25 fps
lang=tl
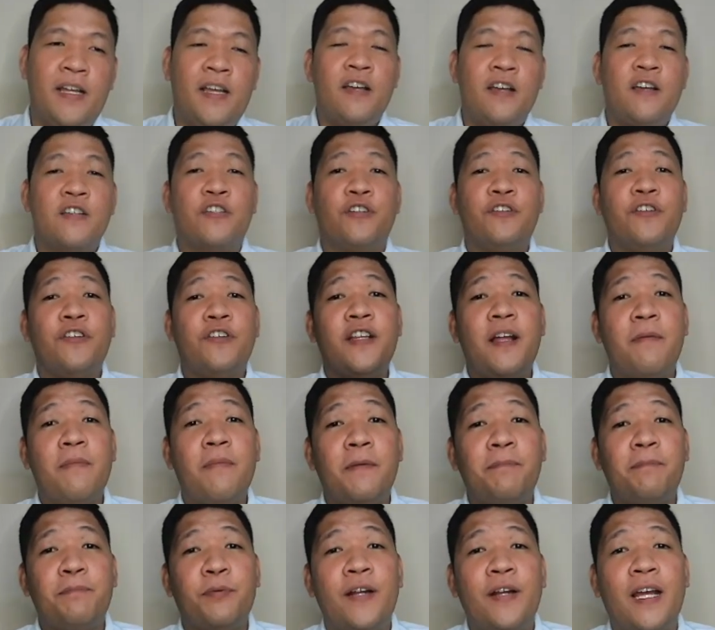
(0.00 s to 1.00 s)
Sunod
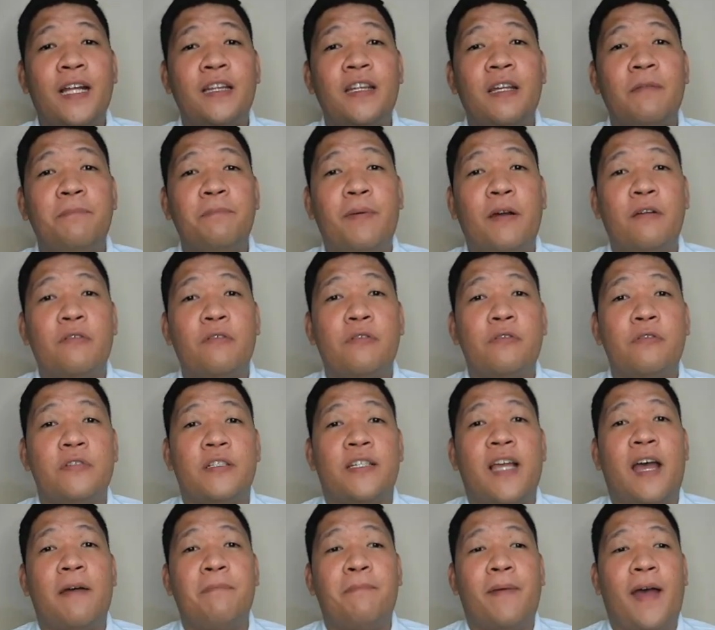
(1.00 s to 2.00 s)
naman po nating
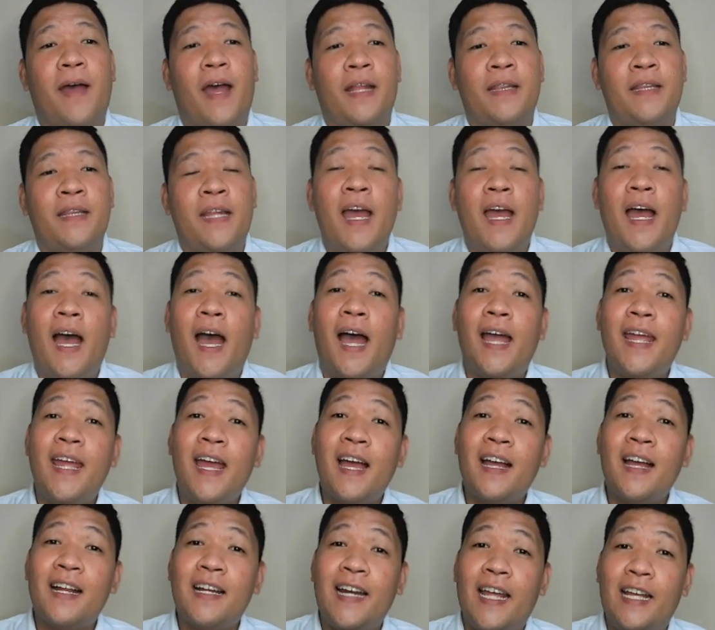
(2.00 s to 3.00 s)
pag-uusapan ay
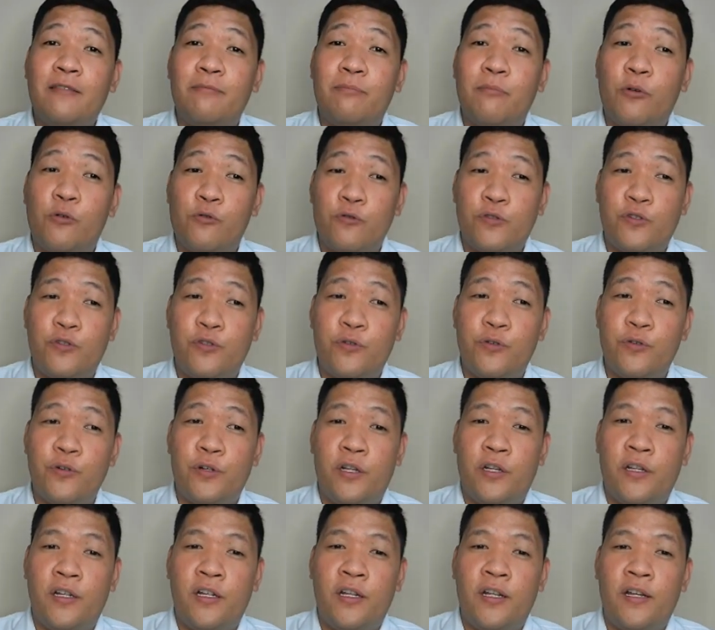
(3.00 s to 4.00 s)
ang Clade
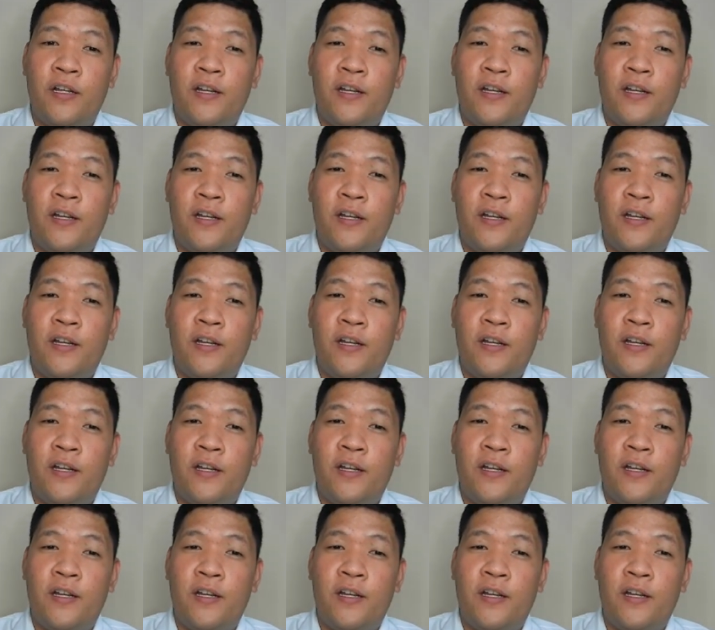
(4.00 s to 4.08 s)
module.